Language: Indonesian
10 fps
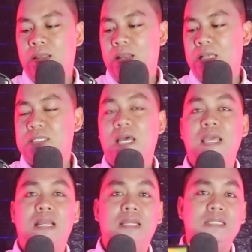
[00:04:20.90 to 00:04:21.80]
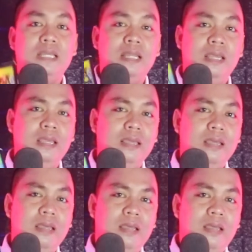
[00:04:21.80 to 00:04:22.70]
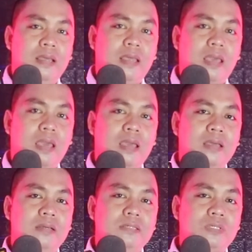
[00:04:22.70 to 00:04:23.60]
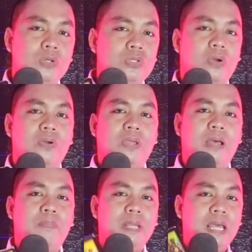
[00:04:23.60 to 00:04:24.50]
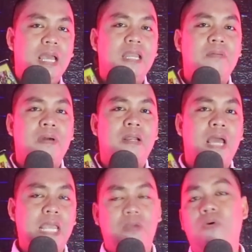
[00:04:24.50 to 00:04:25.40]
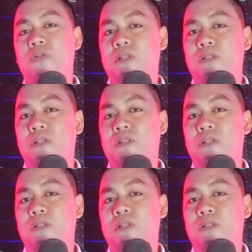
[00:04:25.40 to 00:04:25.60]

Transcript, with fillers: Nah, saya lihat di sini, oke, okay, sosok ya pria idaman Haiko